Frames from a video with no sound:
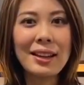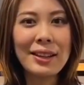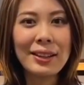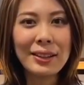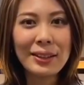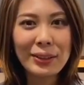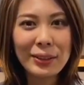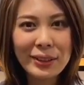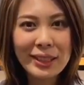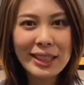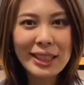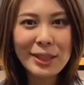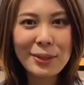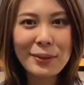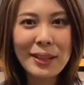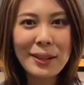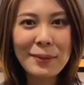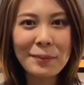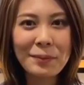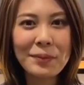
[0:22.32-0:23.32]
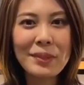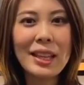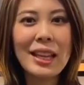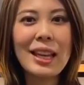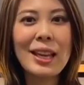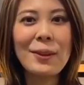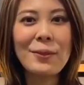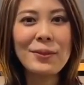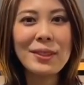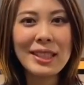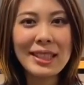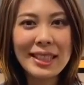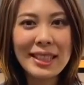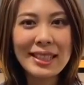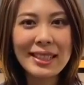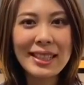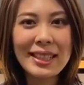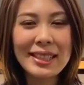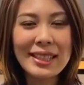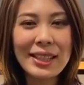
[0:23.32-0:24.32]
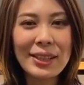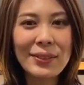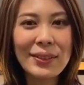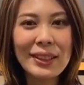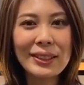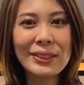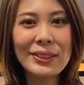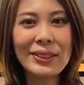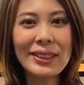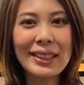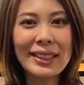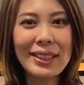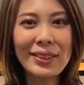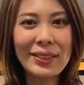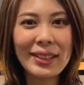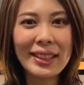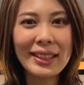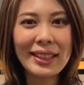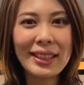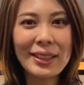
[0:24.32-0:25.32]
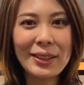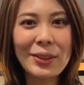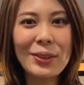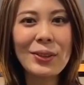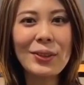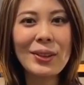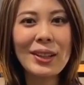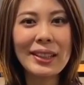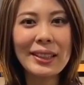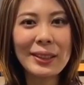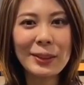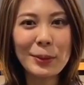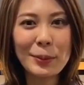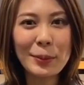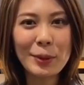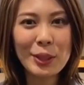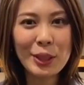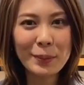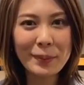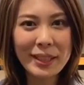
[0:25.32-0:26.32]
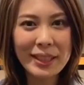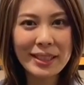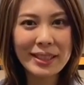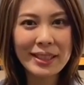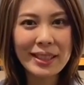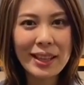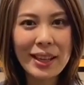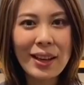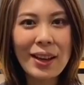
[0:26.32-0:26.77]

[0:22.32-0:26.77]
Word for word: こんにちは。ビジネスレザーファクトリー名古屋店の岡田と申します。